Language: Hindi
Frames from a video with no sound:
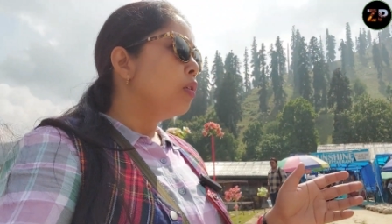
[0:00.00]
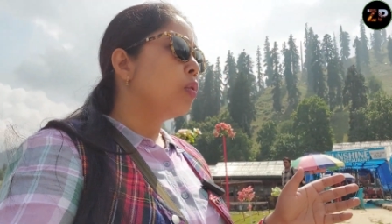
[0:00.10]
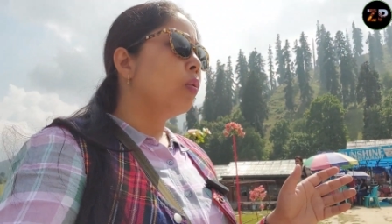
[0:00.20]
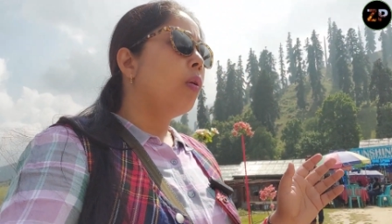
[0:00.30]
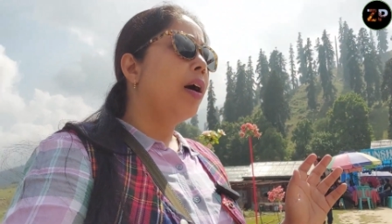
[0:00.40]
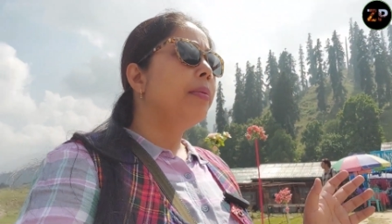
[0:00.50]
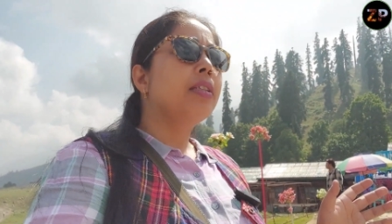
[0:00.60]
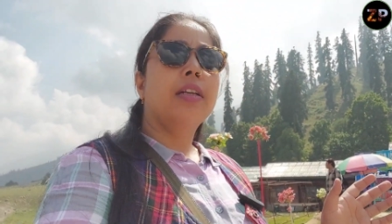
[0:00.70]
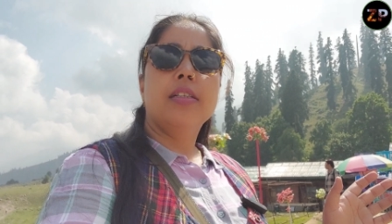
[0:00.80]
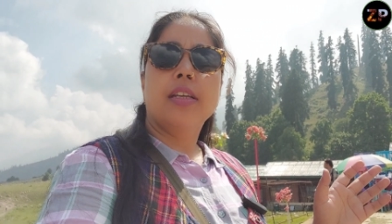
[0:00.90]
सो आप
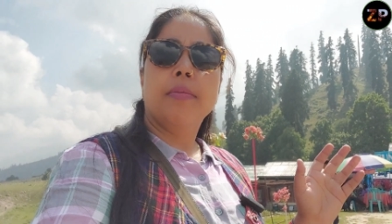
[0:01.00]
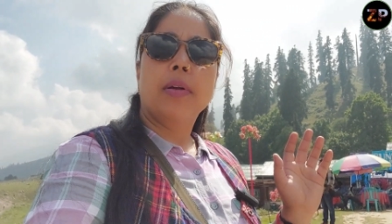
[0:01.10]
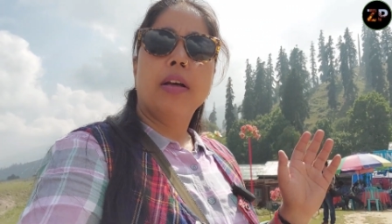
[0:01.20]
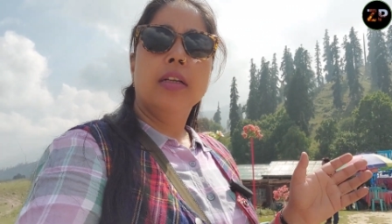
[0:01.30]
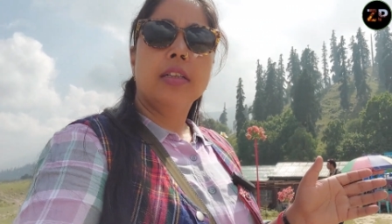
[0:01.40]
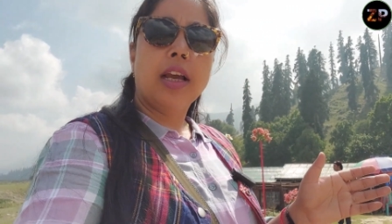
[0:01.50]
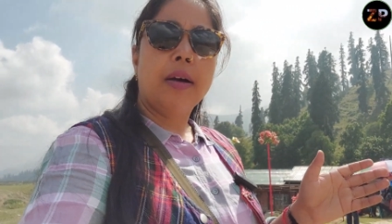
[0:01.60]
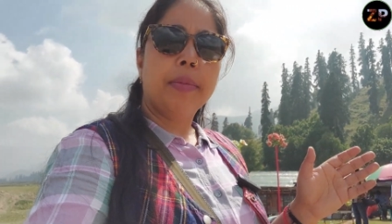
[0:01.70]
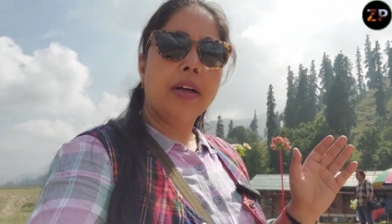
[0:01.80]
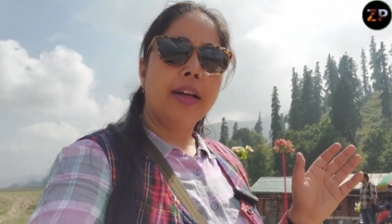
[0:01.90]
इस तरह से अपना
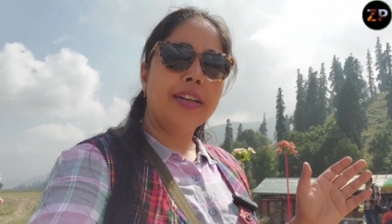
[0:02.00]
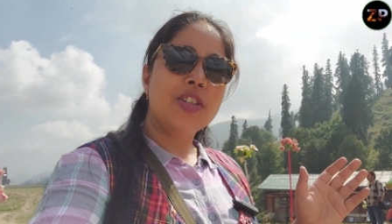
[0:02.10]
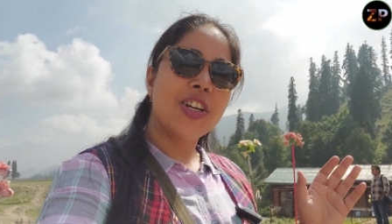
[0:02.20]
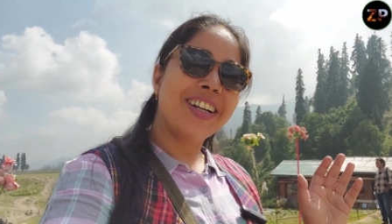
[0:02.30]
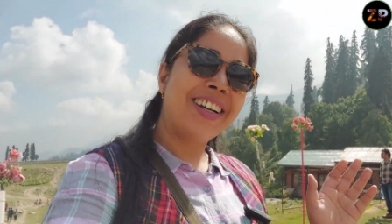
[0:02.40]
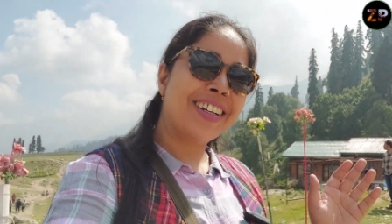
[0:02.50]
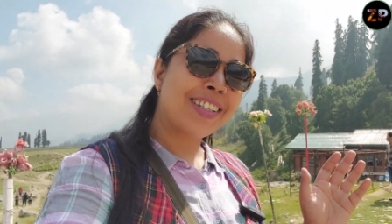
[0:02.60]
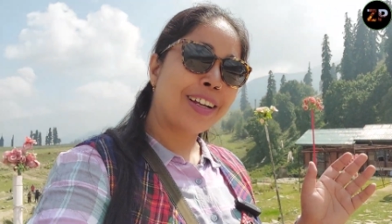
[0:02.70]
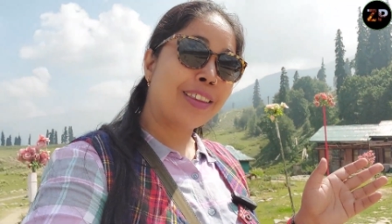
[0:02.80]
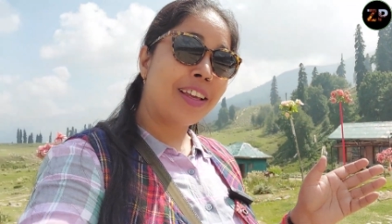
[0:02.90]
यहाँ पर लंच कर
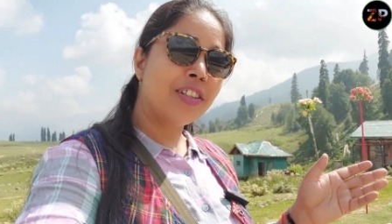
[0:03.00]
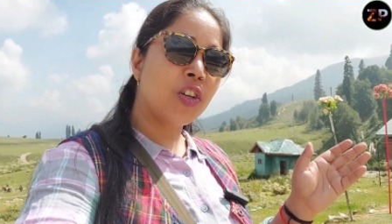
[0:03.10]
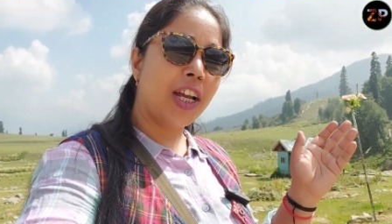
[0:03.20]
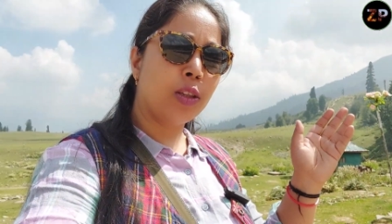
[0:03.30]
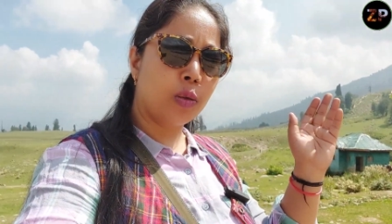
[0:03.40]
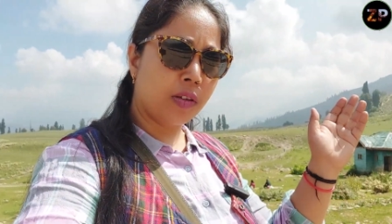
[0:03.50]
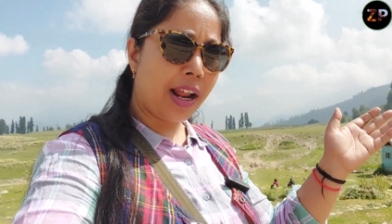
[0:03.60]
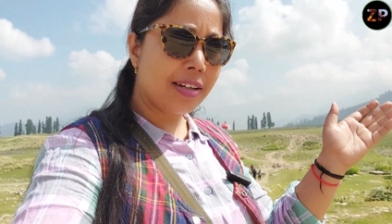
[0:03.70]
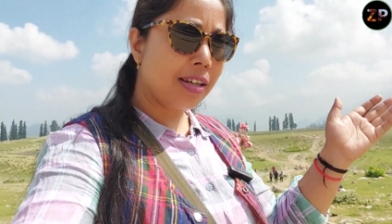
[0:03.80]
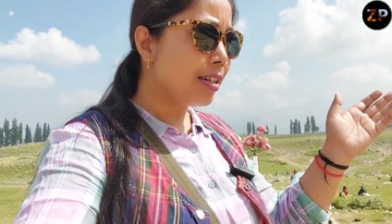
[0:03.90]
सकते हैं चाहे तो
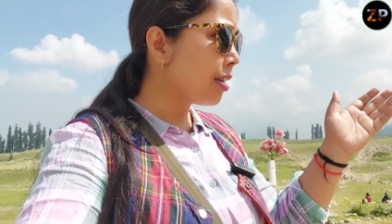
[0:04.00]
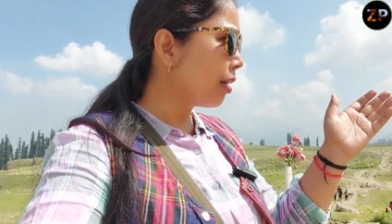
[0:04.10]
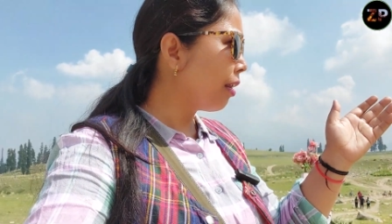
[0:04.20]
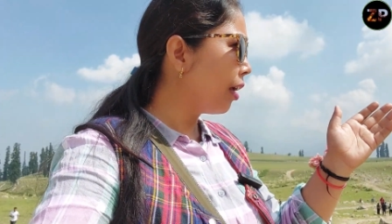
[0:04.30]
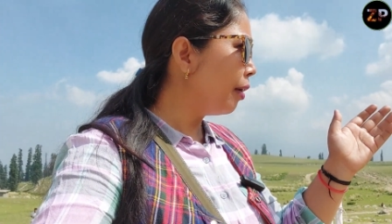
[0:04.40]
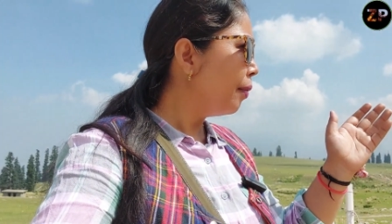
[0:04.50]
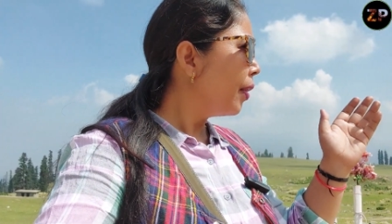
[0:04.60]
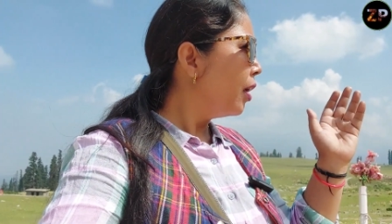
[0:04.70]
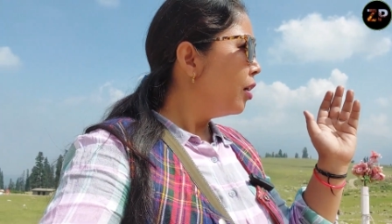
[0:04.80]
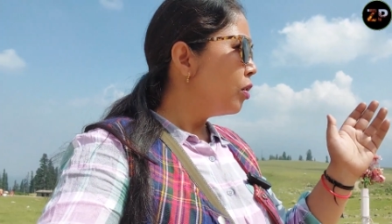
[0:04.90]
स्नैक्स ले सकते हैं
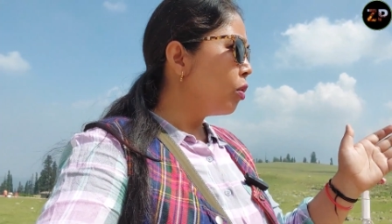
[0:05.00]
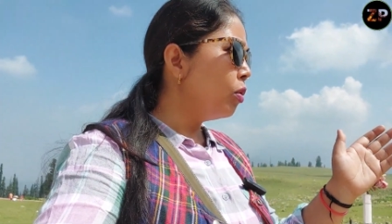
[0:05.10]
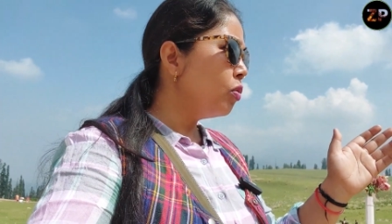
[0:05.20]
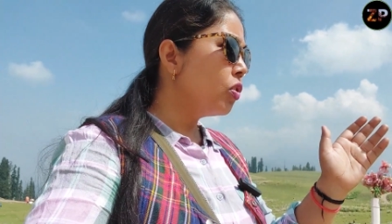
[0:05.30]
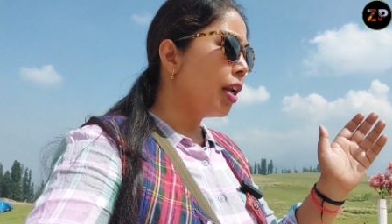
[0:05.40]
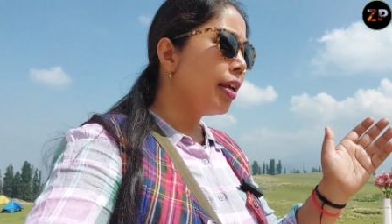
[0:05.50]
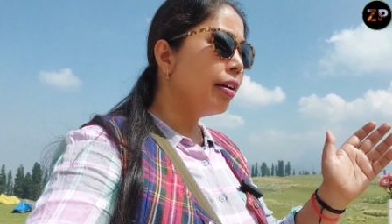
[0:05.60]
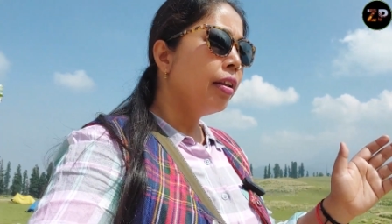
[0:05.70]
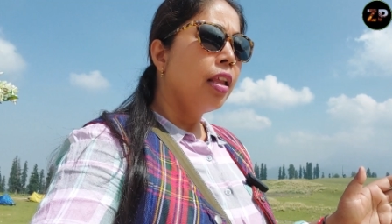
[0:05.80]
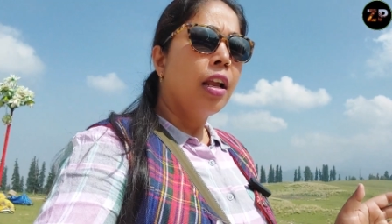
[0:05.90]
सो चलिए
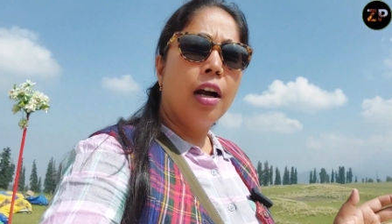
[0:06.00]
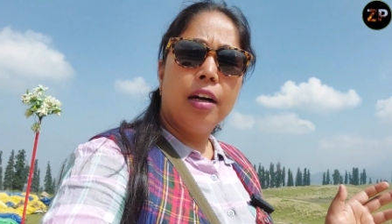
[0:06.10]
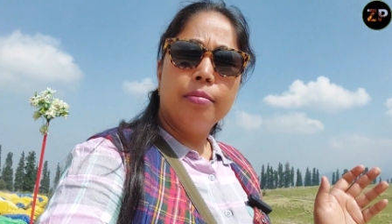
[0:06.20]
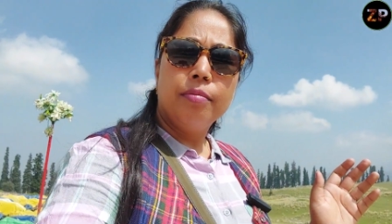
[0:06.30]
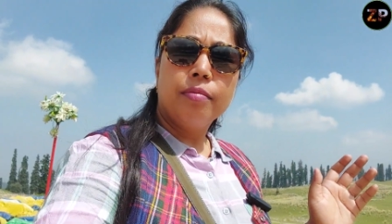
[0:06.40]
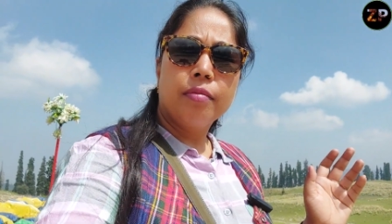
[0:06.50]
हम